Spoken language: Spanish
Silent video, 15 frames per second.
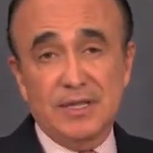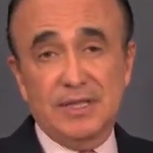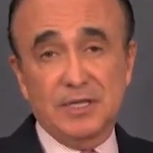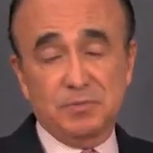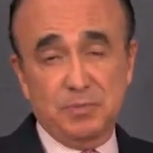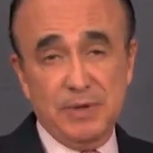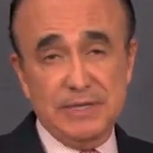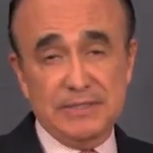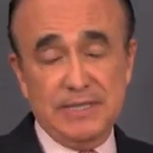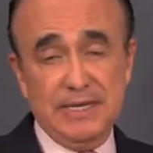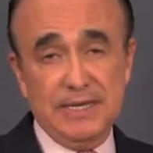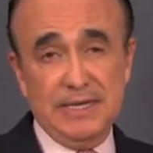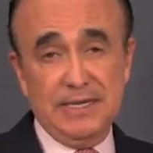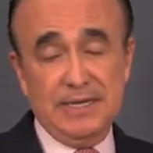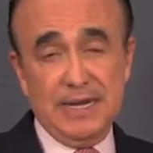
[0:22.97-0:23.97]
Después
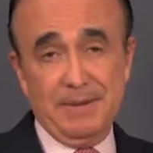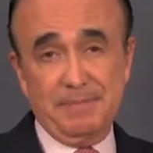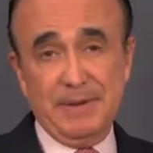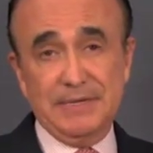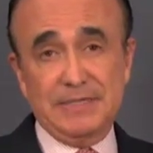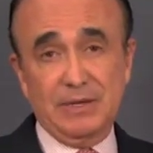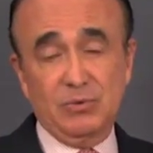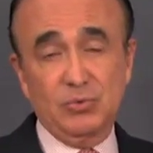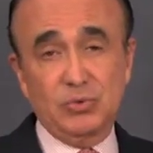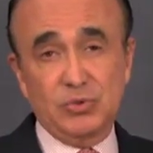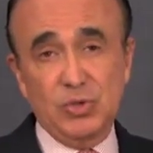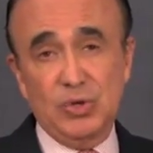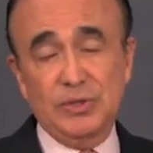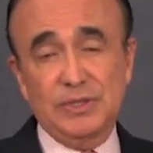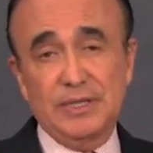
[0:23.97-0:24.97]
de la
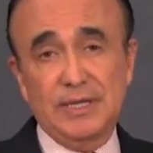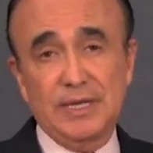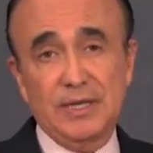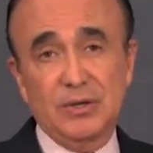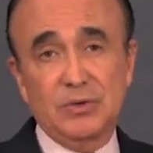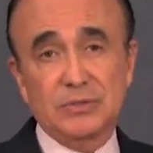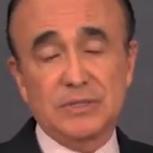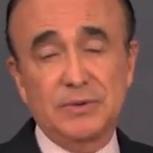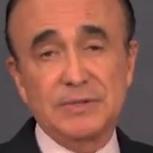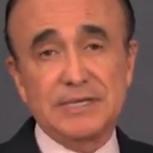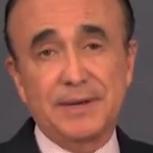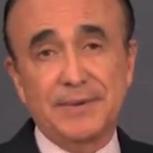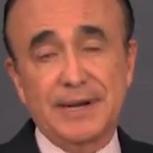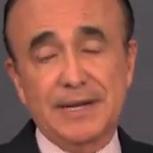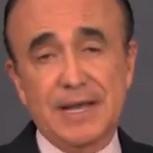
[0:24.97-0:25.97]
persecución de José Luis
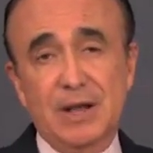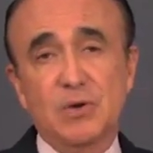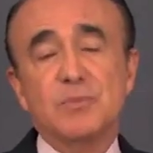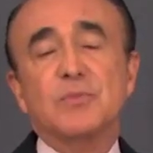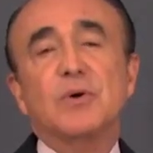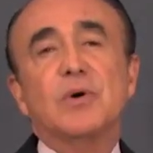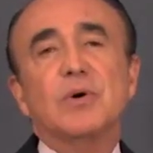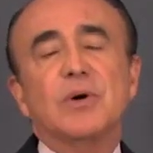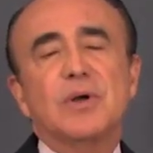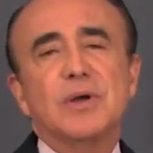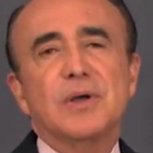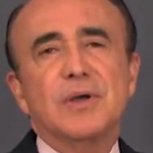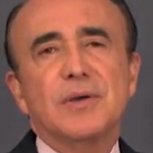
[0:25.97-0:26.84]
Abarca como